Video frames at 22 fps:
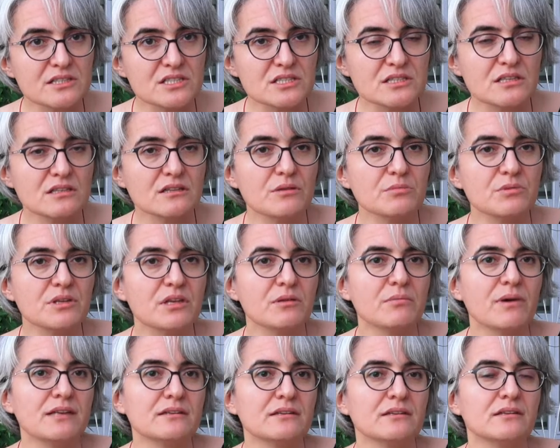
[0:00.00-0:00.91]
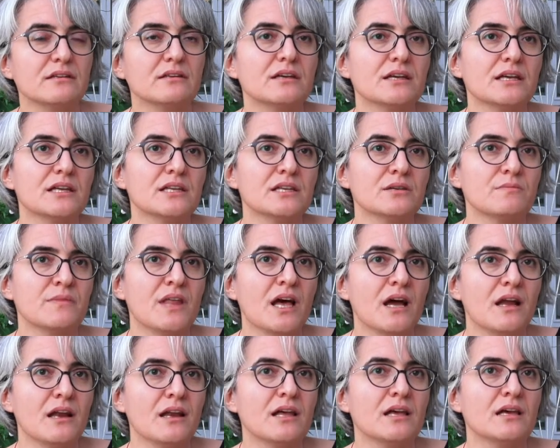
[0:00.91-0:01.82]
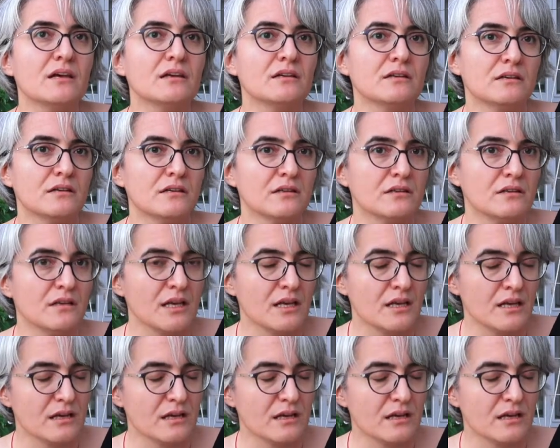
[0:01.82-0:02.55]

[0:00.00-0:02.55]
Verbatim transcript: dışında tabii ki ben e, hekimlerle e,